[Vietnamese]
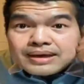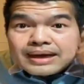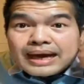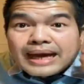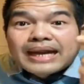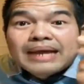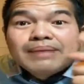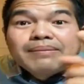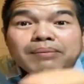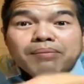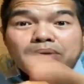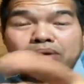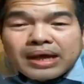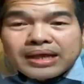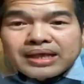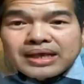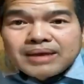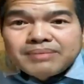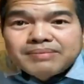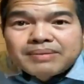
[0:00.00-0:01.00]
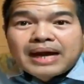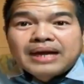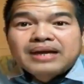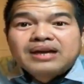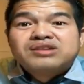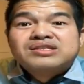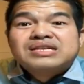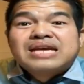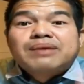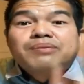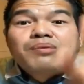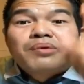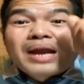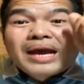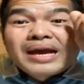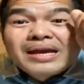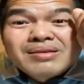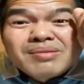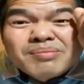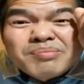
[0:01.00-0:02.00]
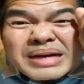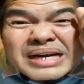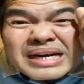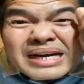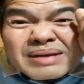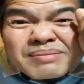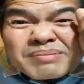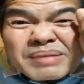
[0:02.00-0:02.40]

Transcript: Hết đây mà bọn ai thứ y mình cá. Đòi xa bọn ai mình